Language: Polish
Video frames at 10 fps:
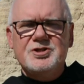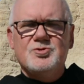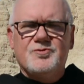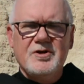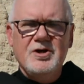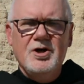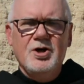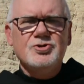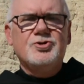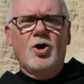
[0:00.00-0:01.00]
Żydów,
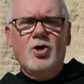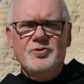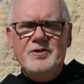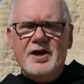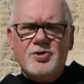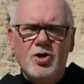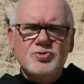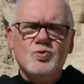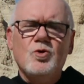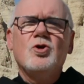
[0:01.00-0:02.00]
do
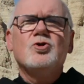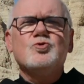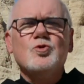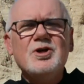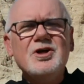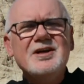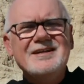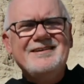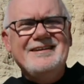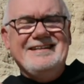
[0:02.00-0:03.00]
narodu, który
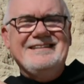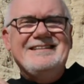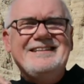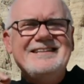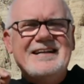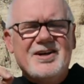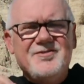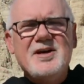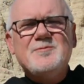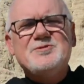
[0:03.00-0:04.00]

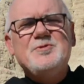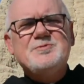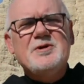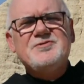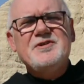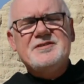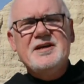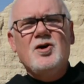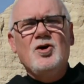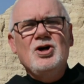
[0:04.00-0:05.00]
jak wiemy z Pisma
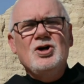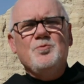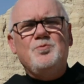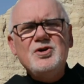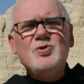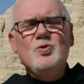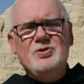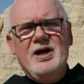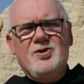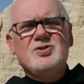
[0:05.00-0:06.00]
Świętego,
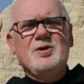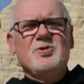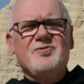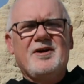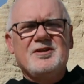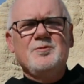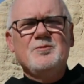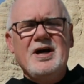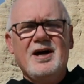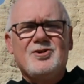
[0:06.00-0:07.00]
był narodem o
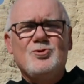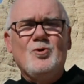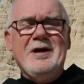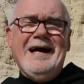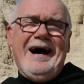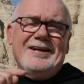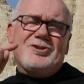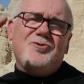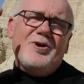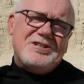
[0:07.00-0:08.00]
twardym karku.
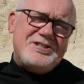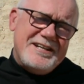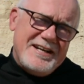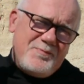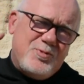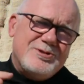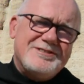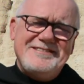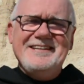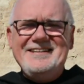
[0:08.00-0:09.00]
Ale to właśnie na
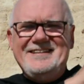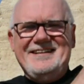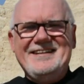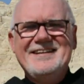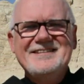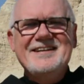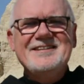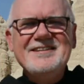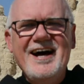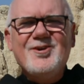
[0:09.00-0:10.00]
pustyni
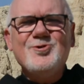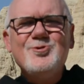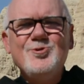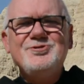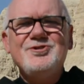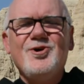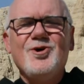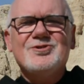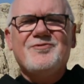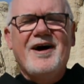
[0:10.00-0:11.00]
ten naród ludzi
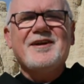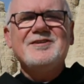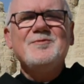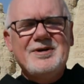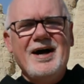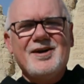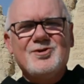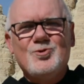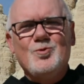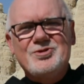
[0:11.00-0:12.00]
o twardym
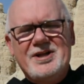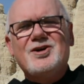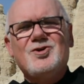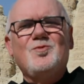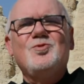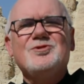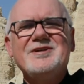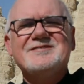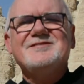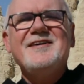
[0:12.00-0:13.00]
karku, bo tak go
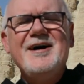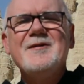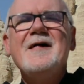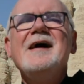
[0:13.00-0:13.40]
Bóg nazywa,